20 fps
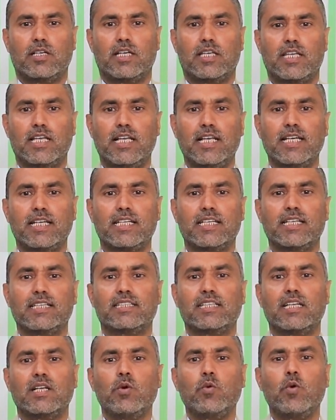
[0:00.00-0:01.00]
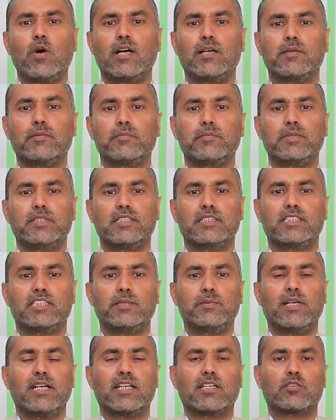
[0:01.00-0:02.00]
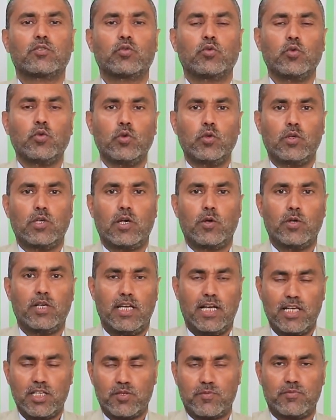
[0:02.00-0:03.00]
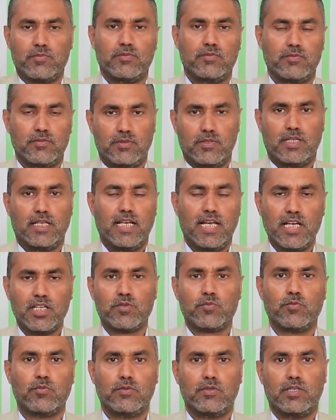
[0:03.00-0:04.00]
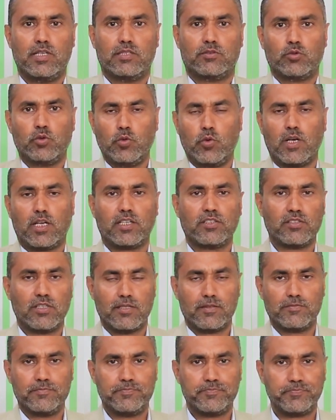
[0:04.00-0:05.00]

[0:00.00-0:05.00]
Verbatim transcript: كذلك يتنوع باعتبار الطول أو الحجم الحجم الطول والقصر